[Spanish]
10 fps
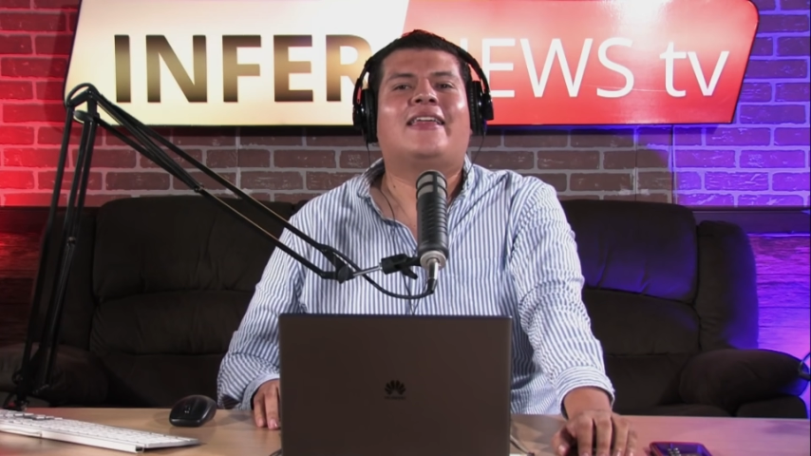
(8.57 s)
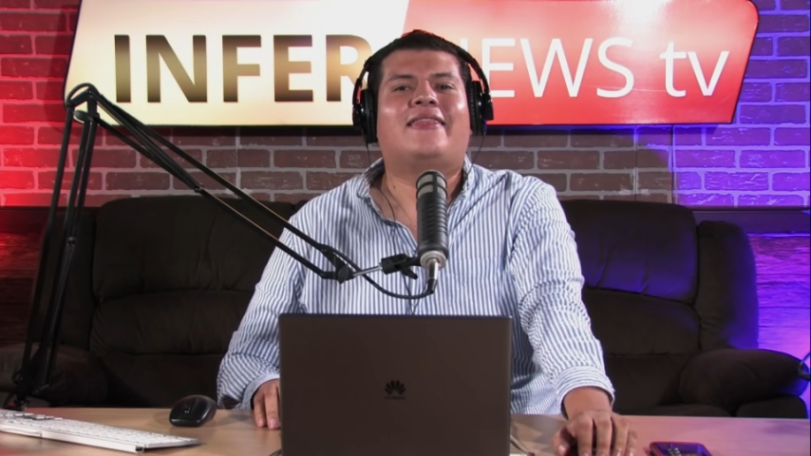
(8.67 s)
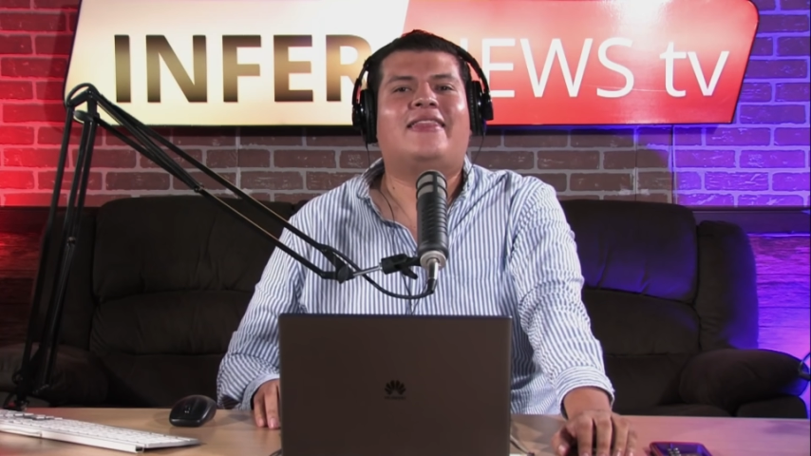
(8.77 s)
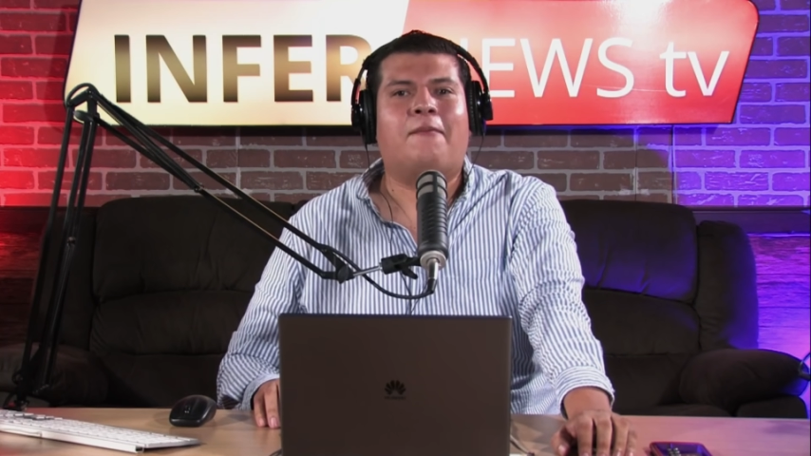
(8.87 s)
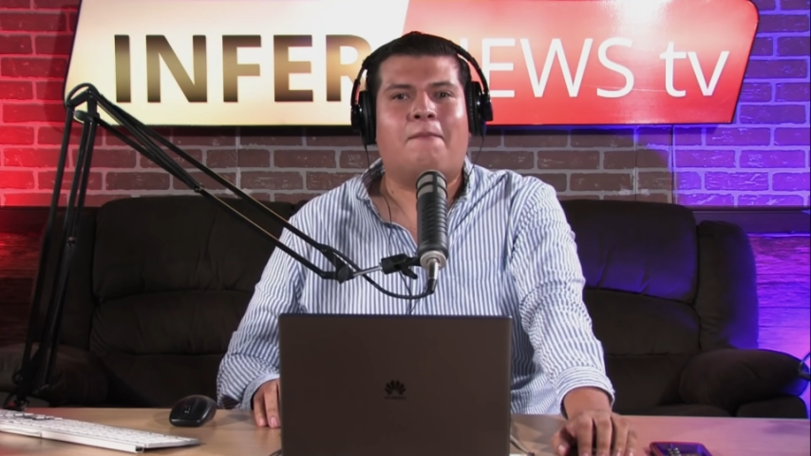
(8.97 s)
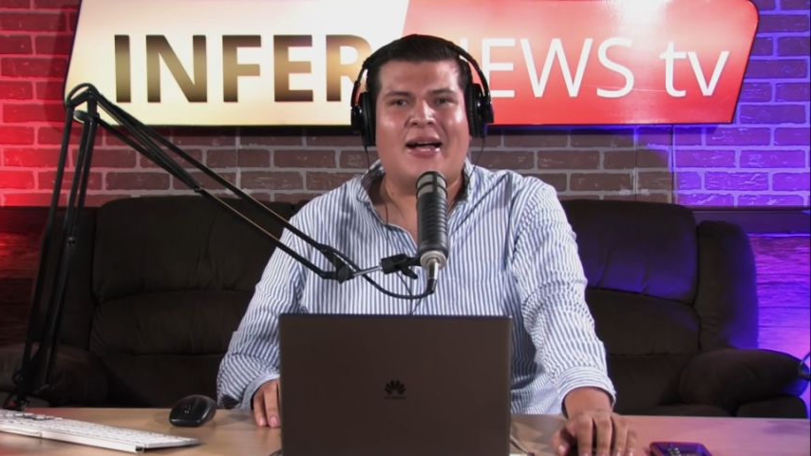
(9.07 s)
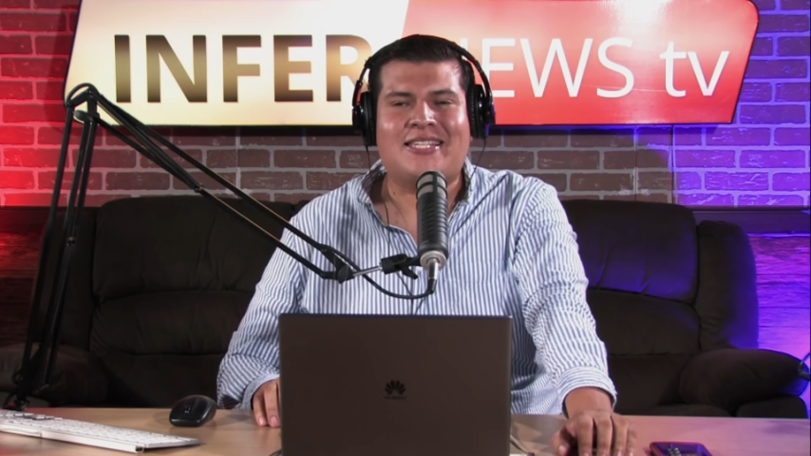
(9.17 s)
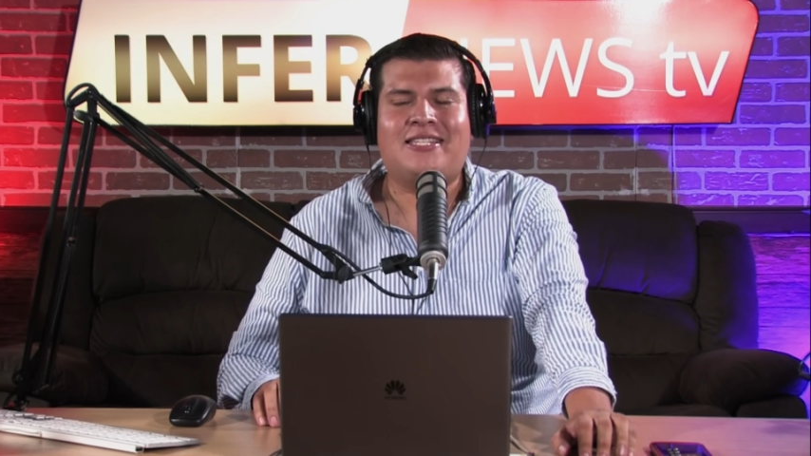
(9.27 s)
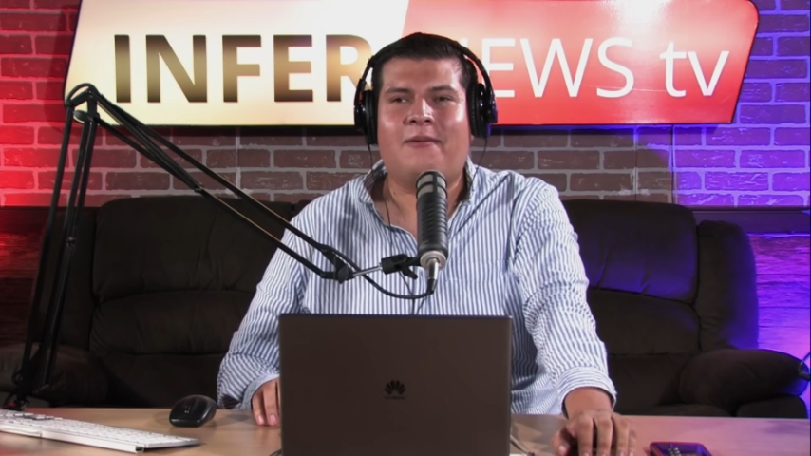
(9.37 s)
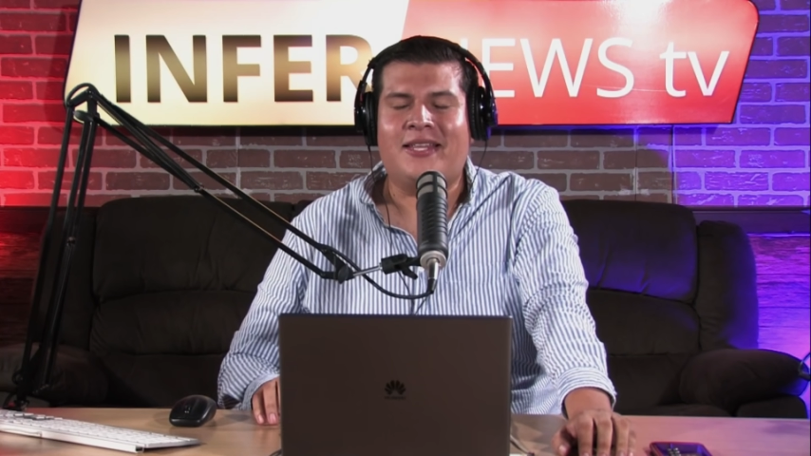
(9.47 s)
de
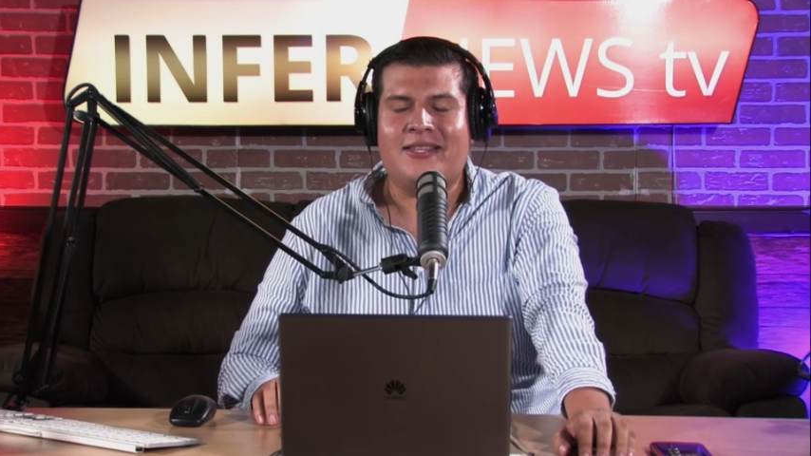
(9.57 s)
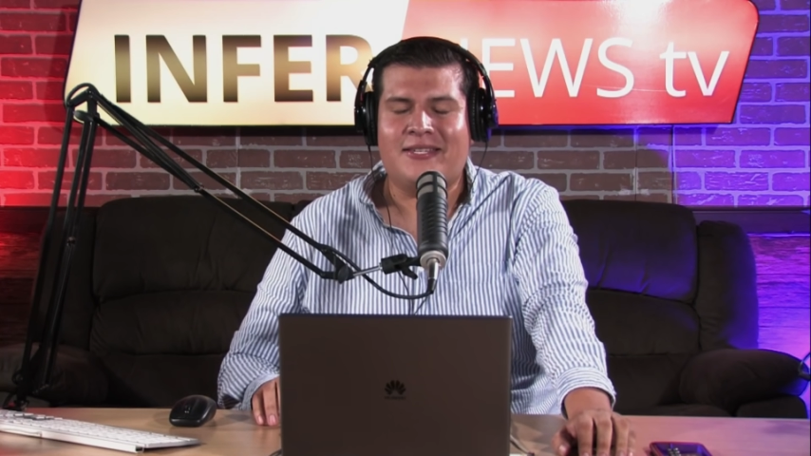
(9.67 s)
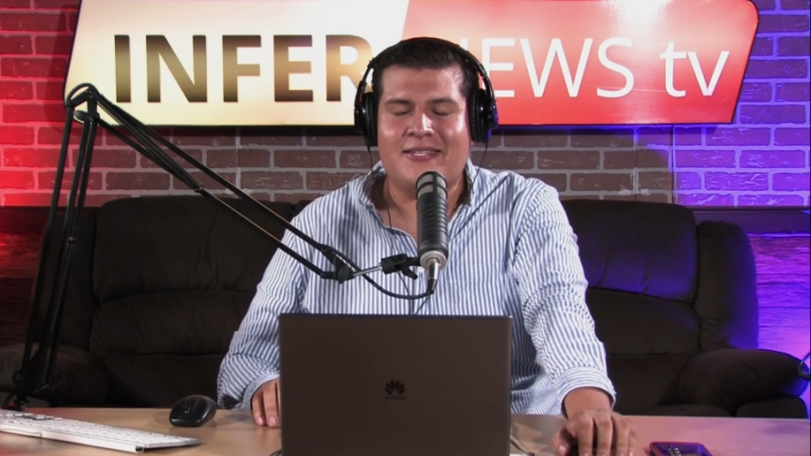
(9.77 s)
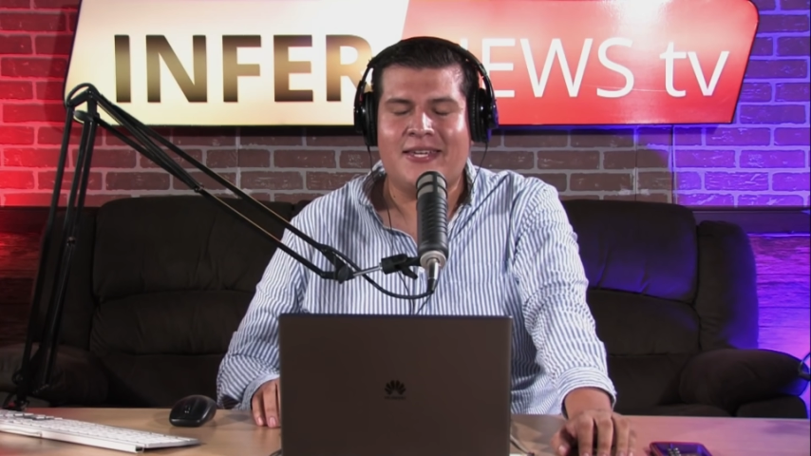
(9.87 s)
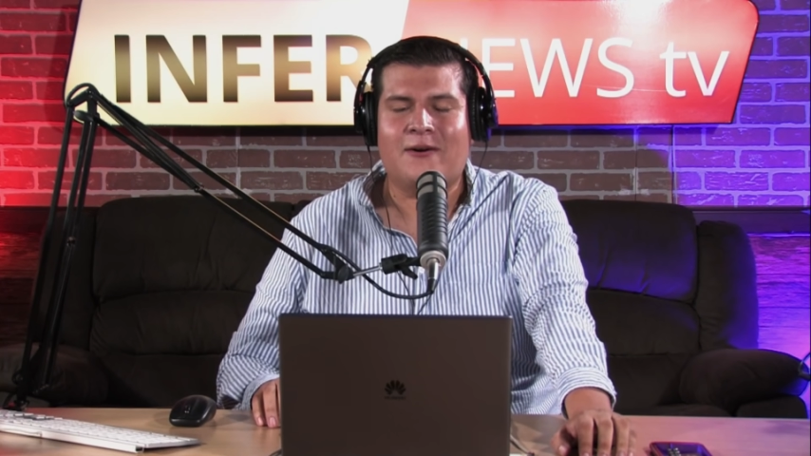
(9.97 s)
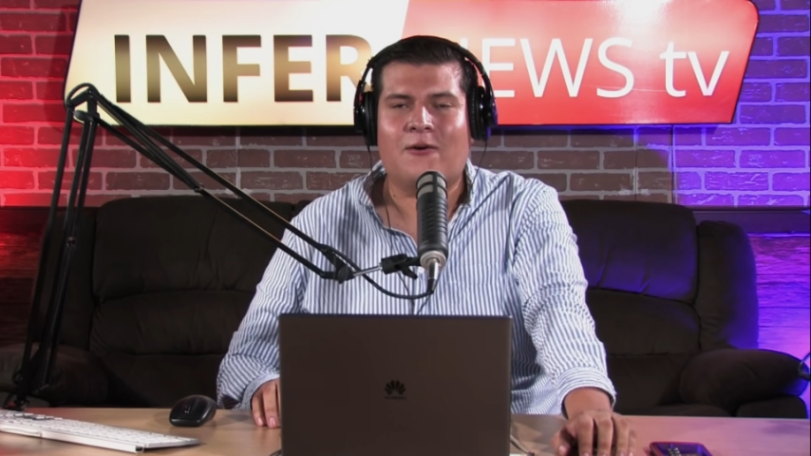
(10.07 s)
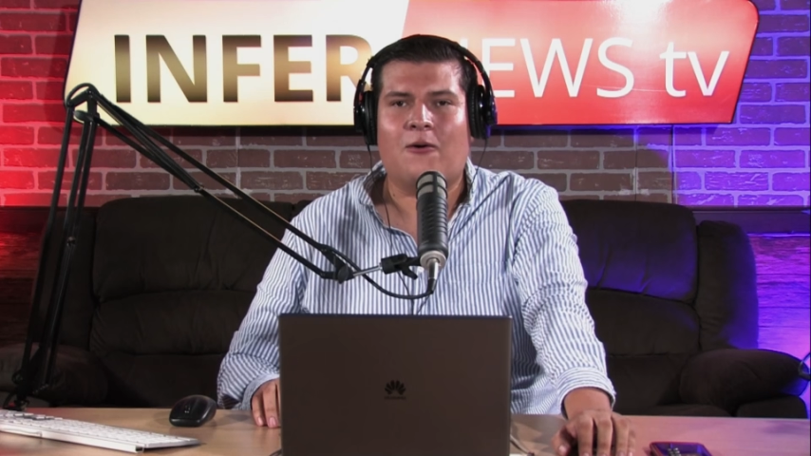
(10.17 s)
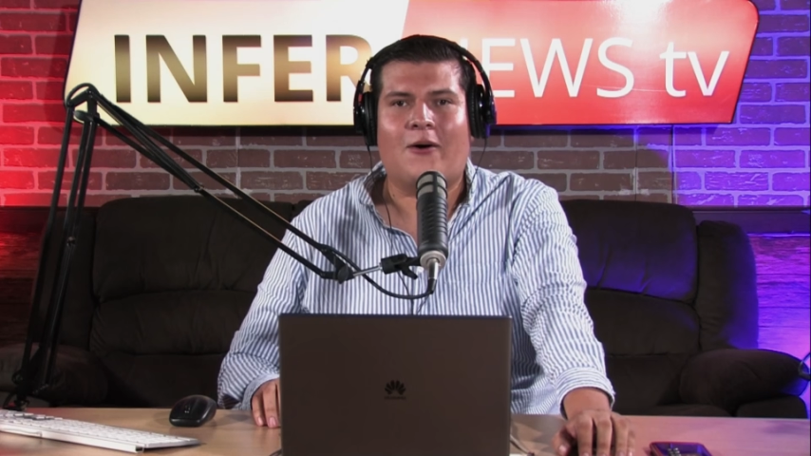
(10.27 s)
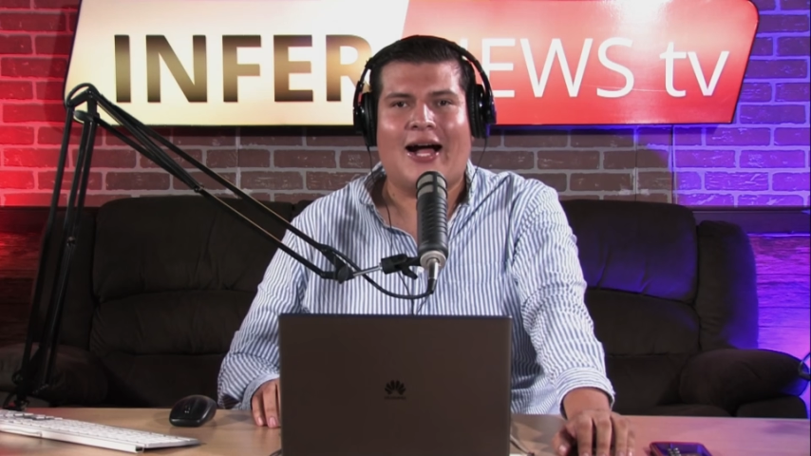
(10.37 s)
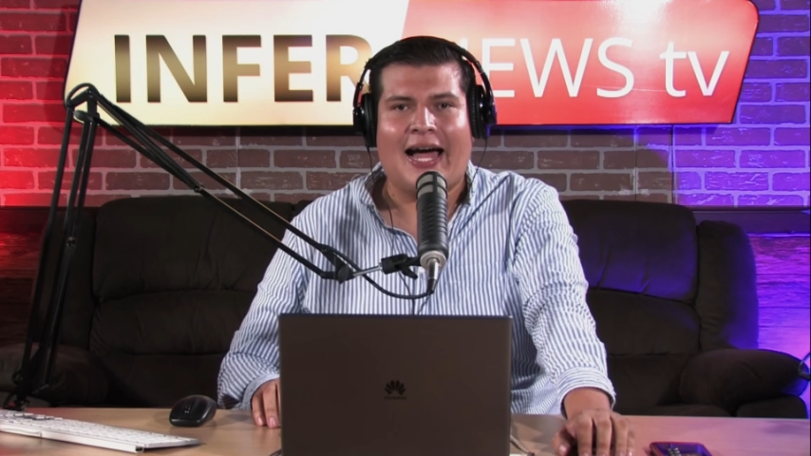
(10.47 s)
más de 25